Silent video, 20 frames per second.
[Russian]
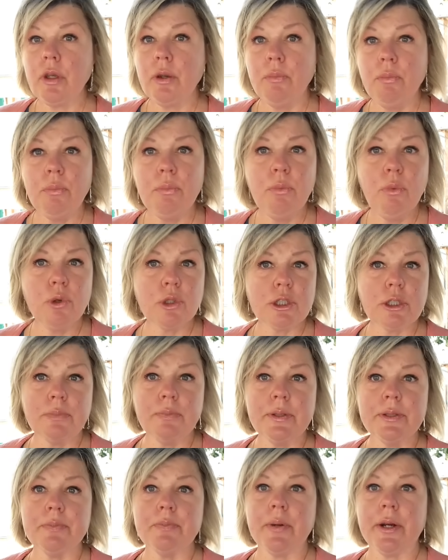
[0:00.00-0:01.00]
может
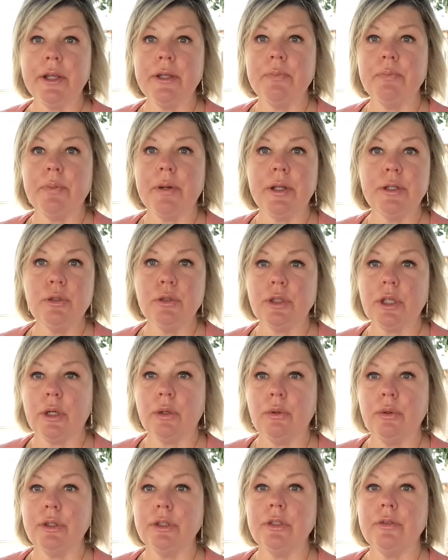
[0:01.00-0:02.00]
быть, пройдет
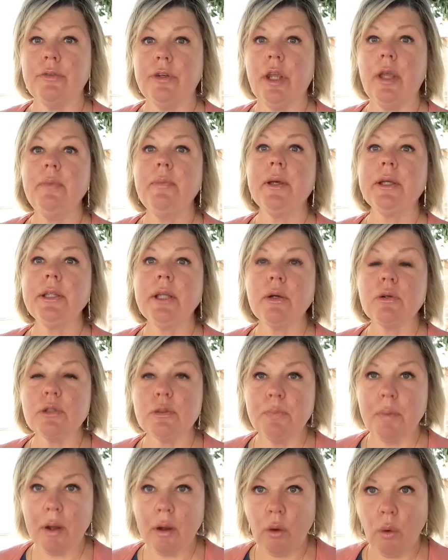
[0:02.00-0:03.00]
какое-то время, она
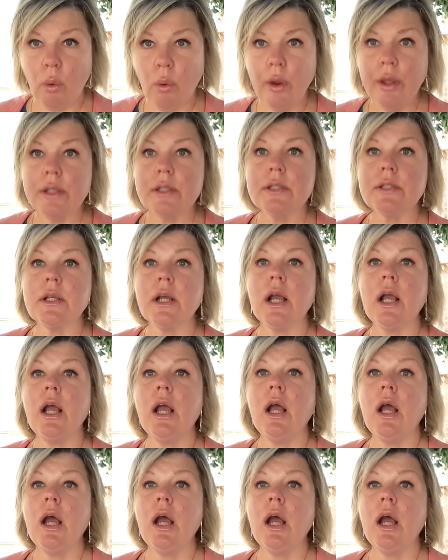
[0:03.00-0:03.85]
успокоится.